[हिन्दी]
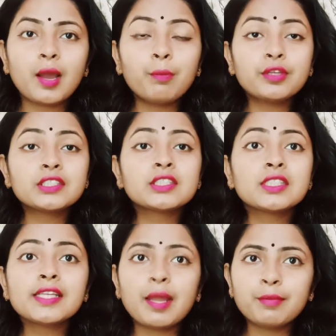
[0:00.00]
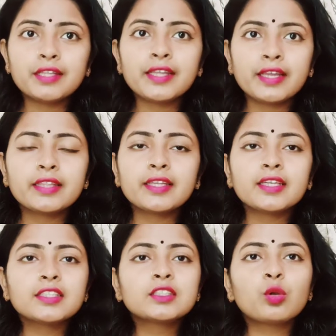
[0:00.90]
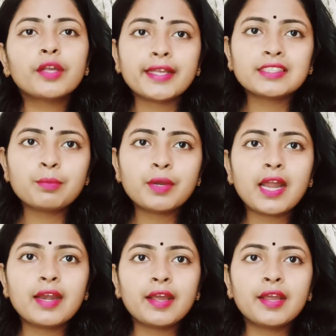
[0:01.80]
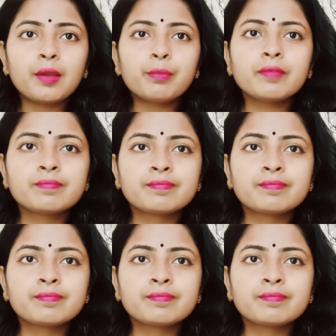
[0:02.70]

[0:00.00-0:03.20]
अब इसकी रेमेडी देख लेते हैं कि इसको कैसे बनाना है हमें